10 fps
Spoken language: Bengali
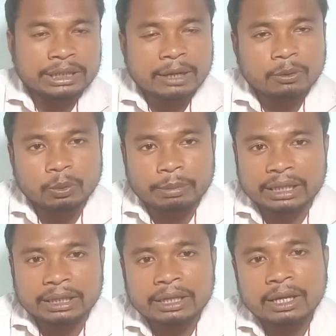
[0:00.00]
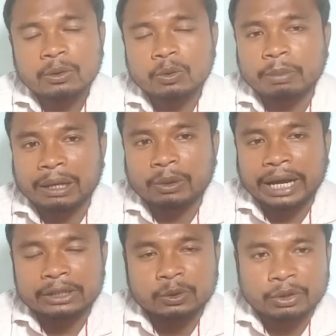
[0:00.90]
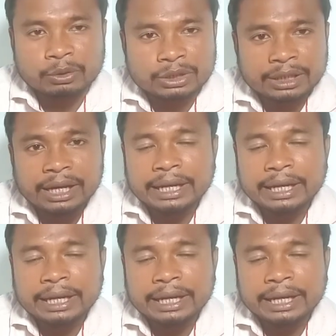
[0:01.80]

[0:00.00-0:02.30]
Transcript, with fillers: যে কোনো ব্যথাতে খুব ভালো কাজ করে হচ্ছে